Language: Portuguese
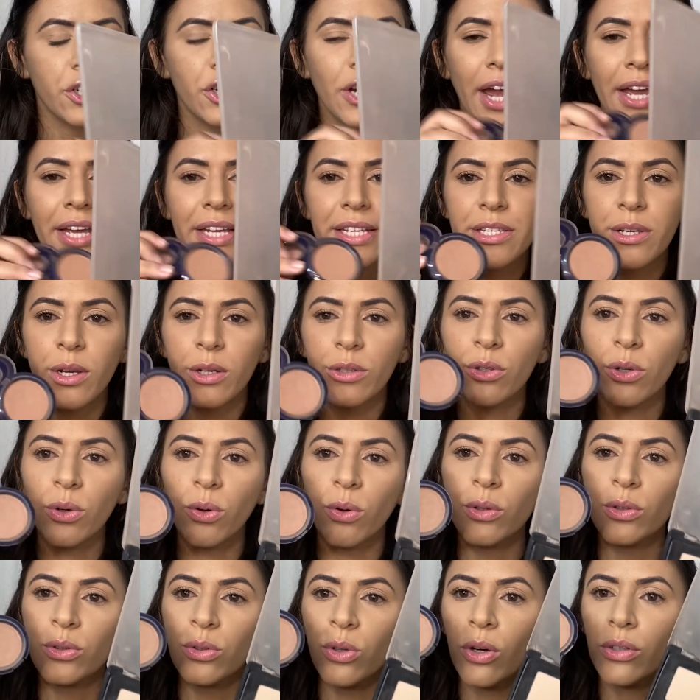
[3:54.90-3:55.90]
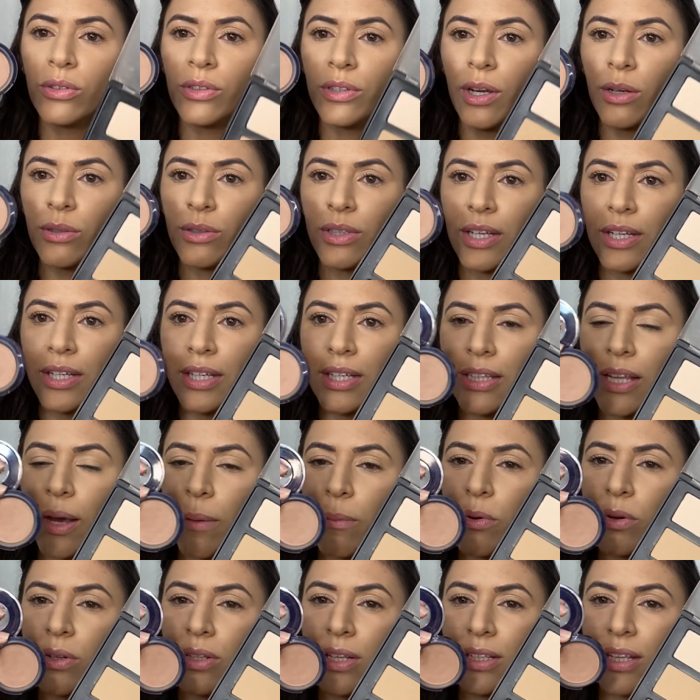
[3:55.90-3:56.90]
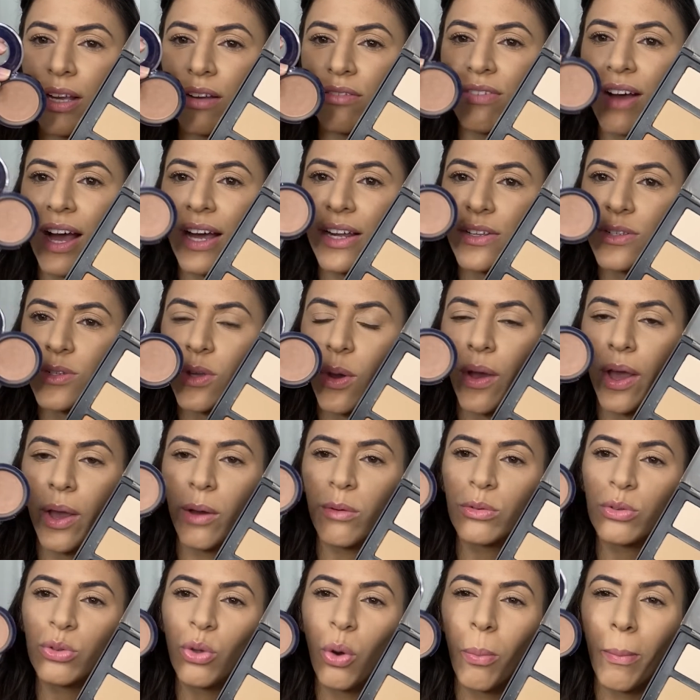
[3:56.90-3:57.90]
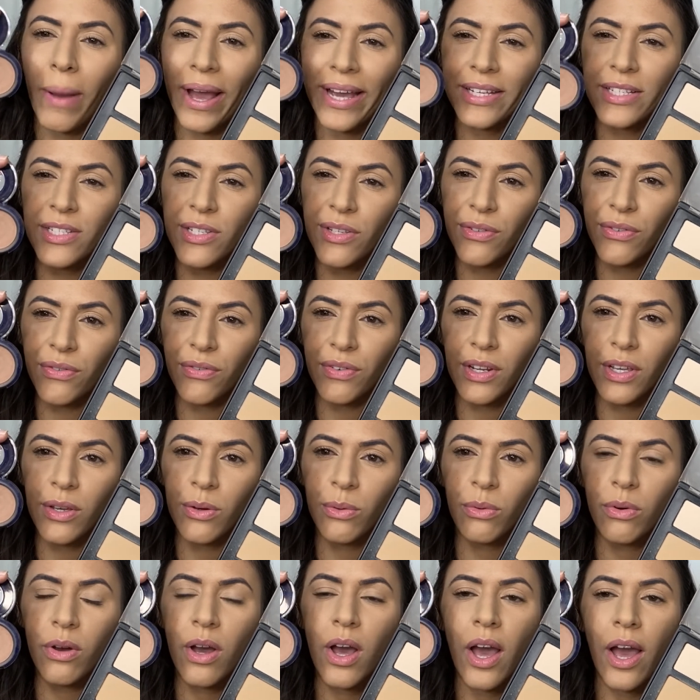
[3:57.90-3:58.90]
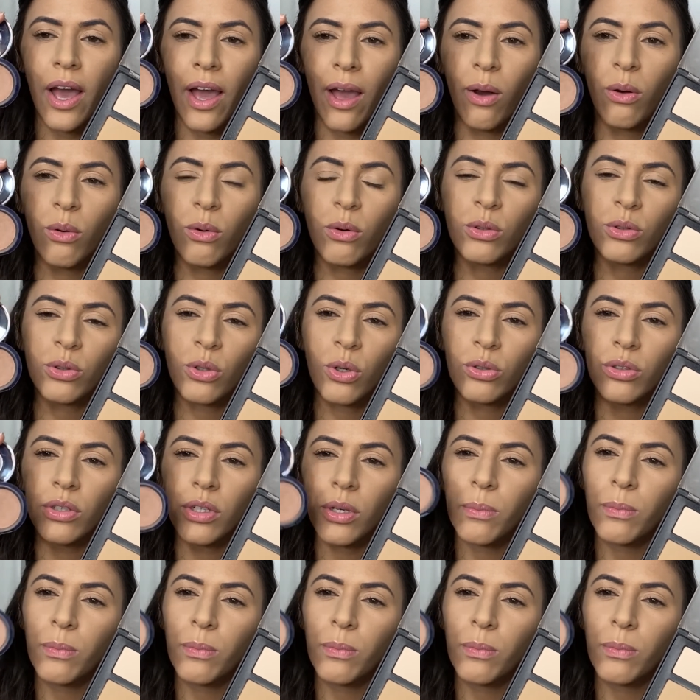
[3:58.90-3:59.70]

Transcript: Já esse é outro contorno que eu tenho aqui da Bruna Tavares, ó, é um tom mais frio, é um contorno que